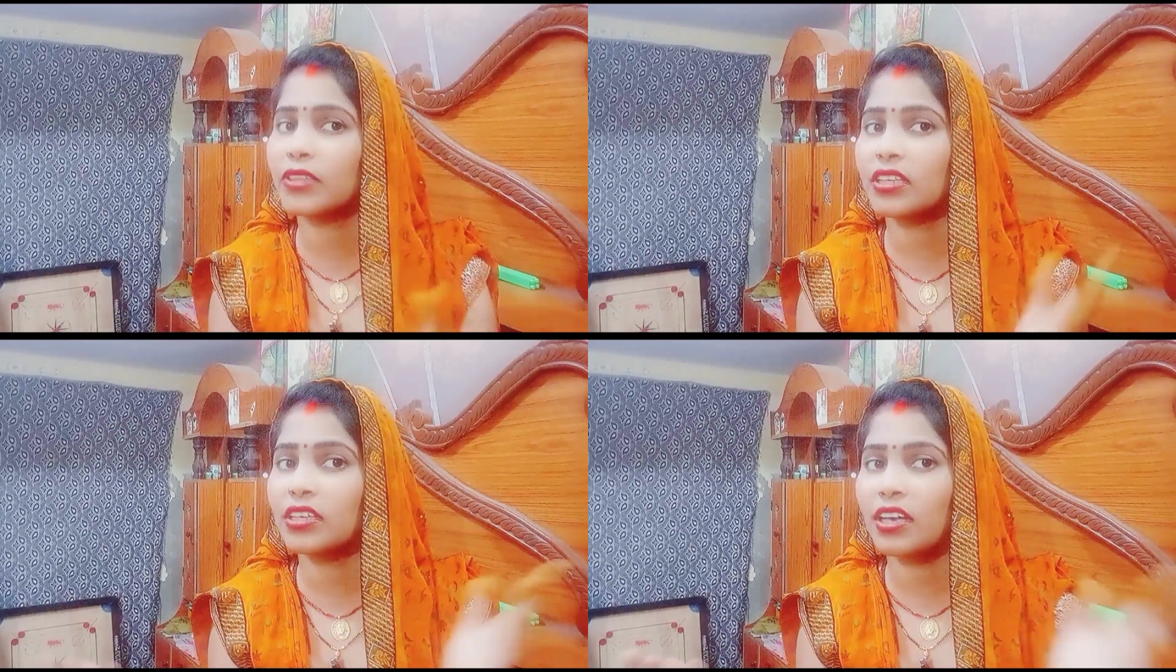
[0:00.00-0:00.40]

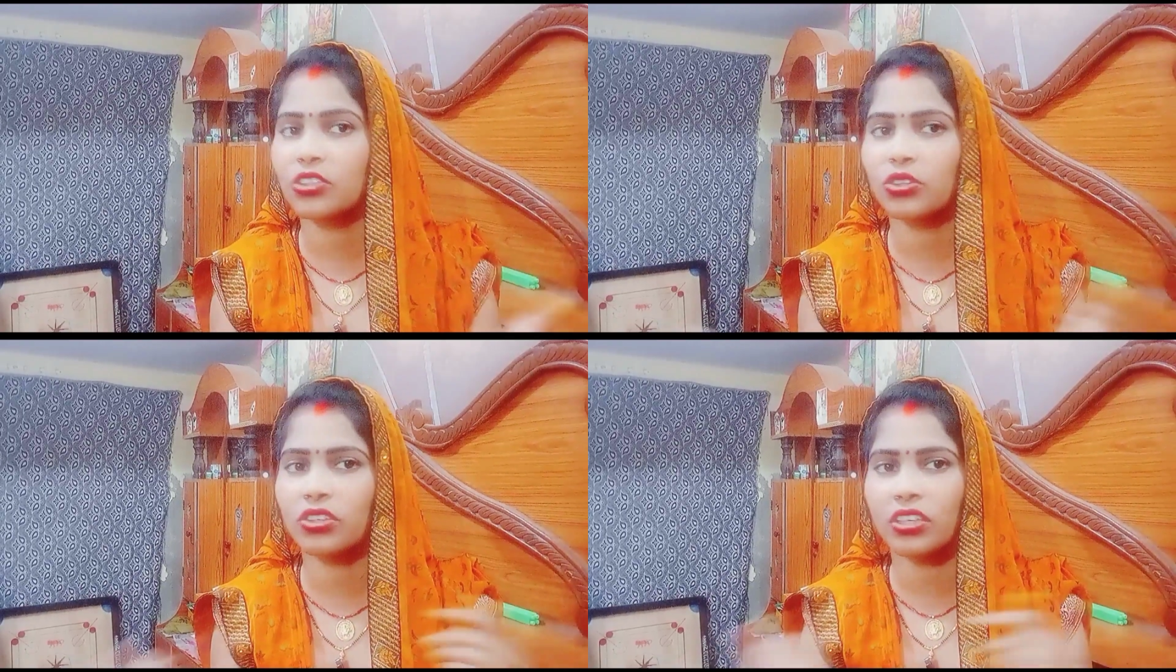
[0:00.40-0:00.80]
पति घर
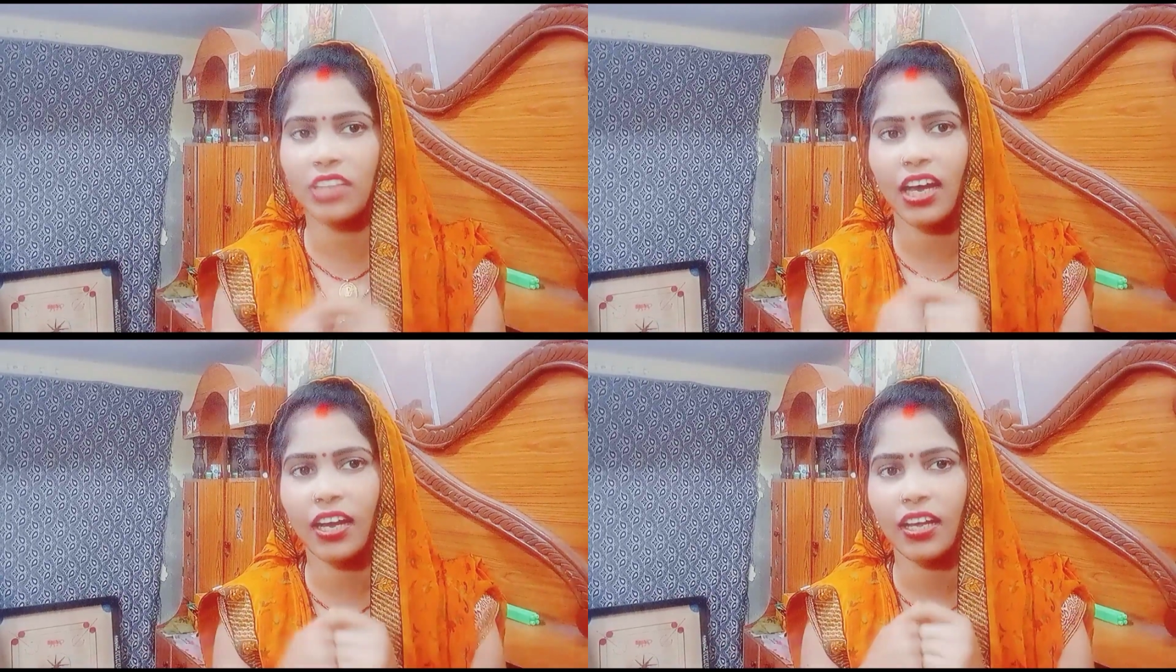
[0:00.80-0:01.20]
छोड़कर
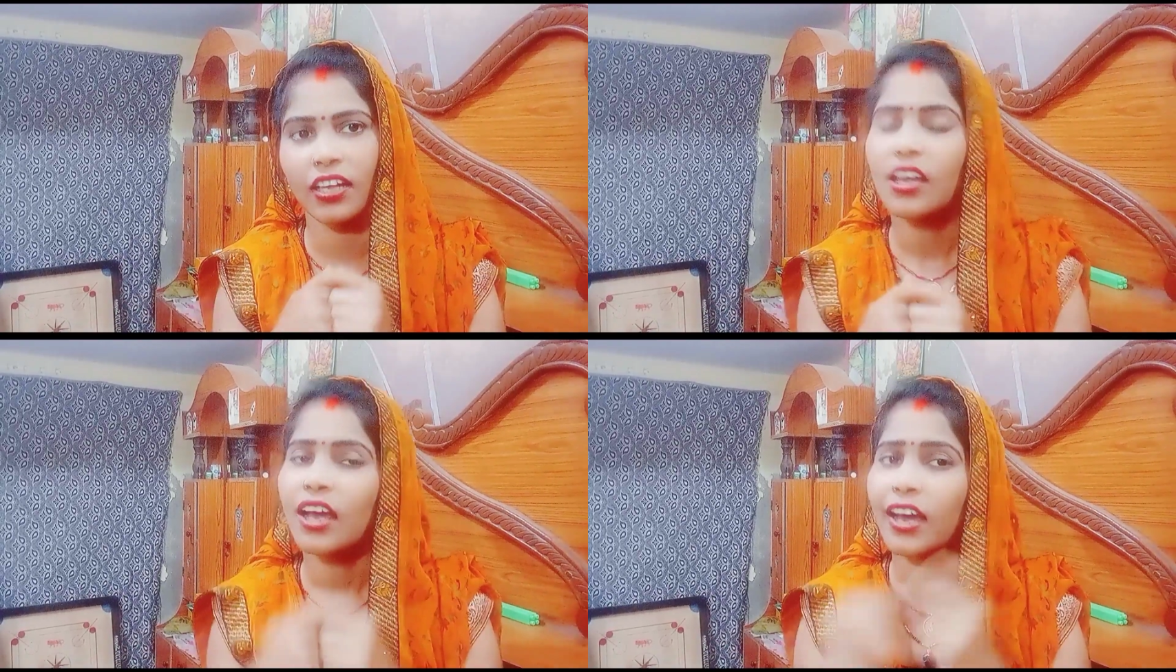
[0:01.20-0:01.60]
जा रहा है
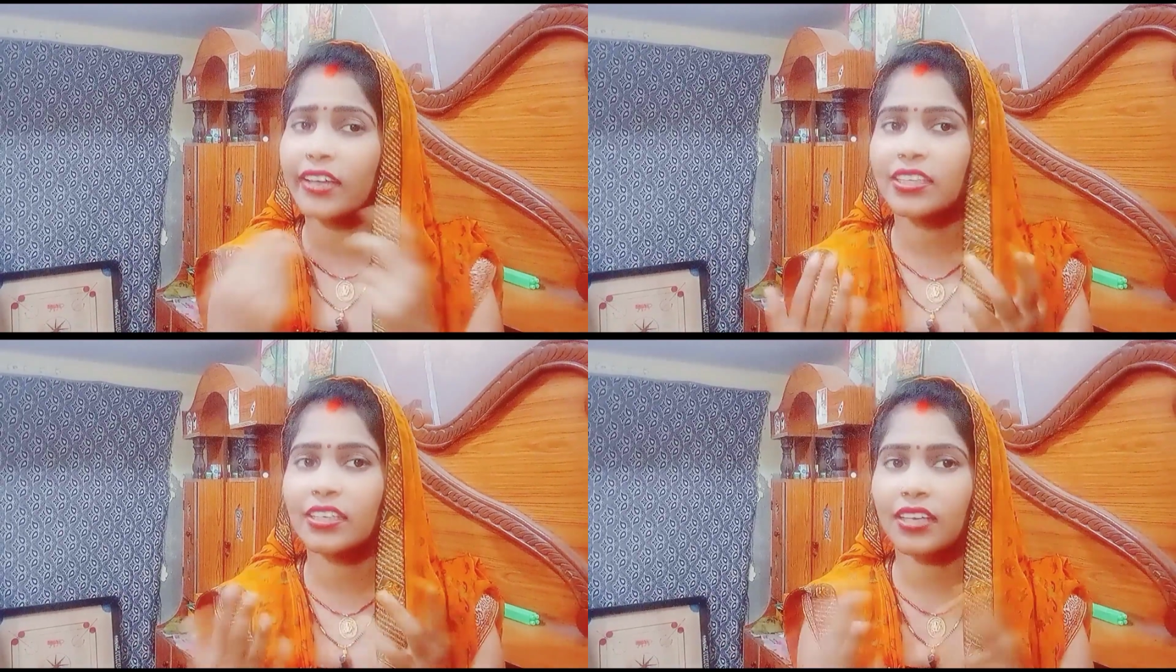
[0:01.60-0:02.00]

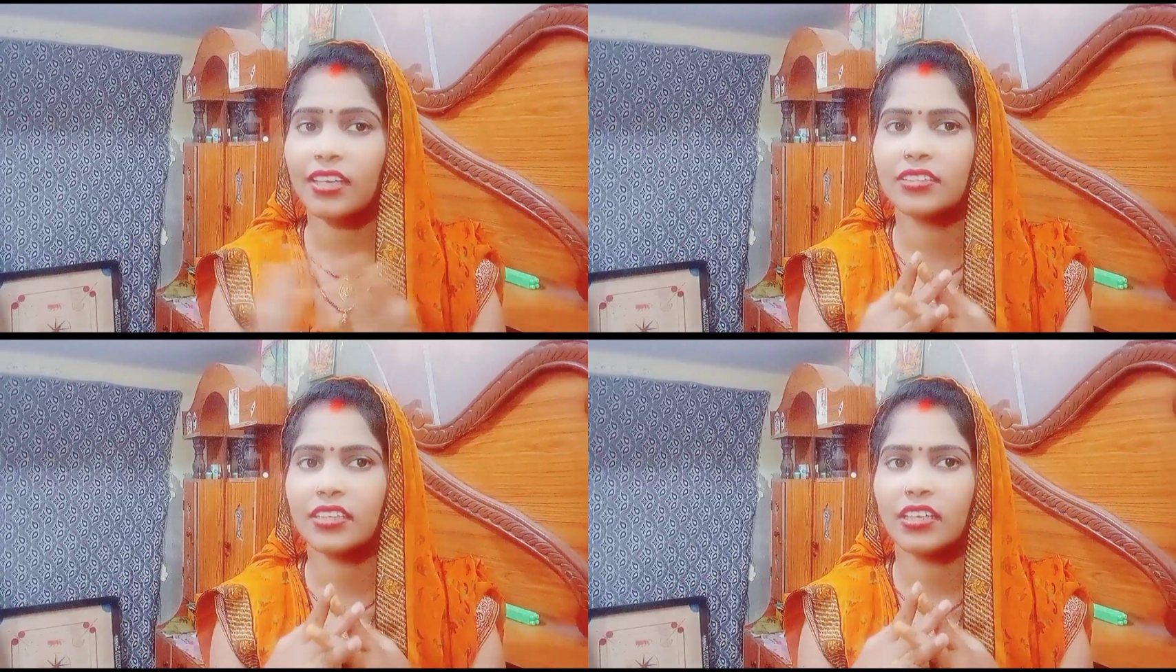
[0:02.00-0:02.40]
ऐसे
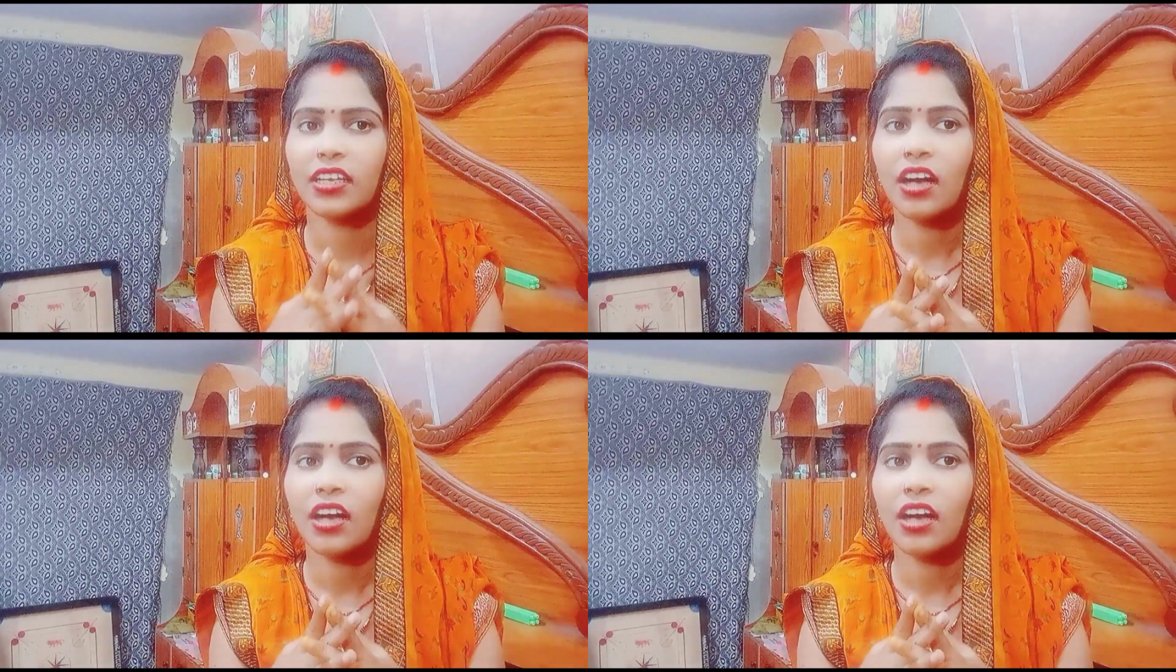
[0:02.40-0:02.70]
कैसे